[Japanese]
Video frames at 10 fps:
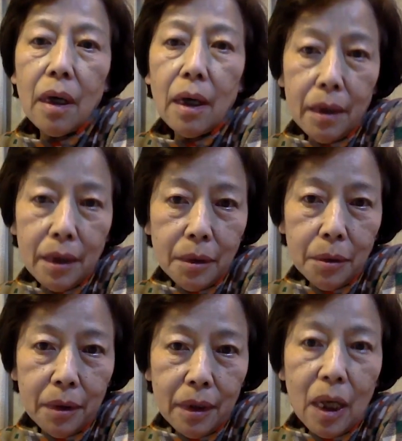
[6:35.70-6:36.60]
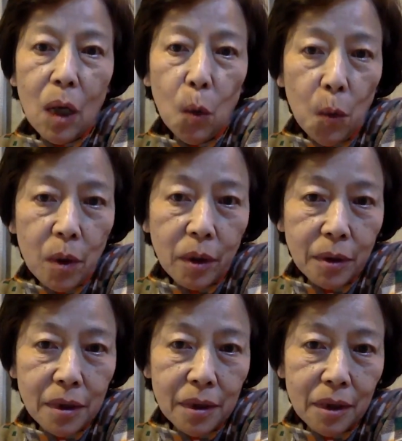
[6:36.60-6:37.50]
アートや音楽
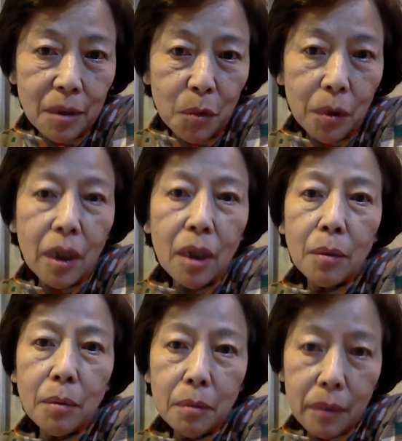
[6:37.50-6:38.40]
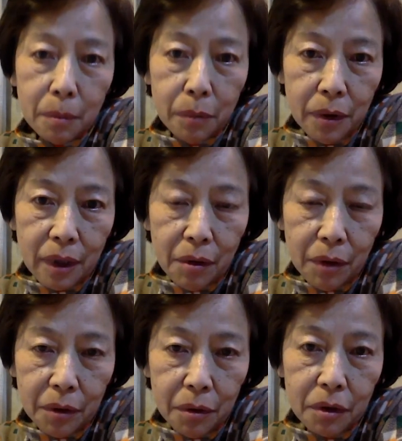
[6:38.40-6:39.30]
についても文化を
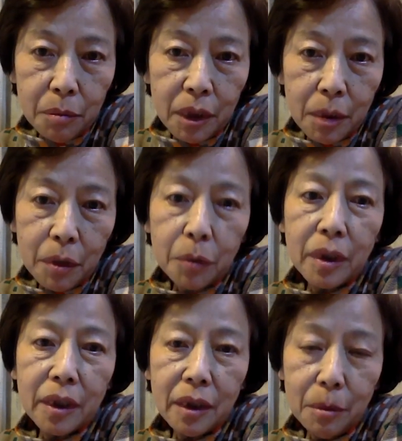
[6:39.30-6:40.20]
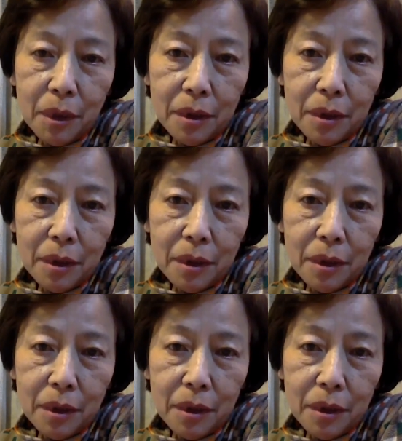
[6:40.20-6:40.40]
広く学ぶことができま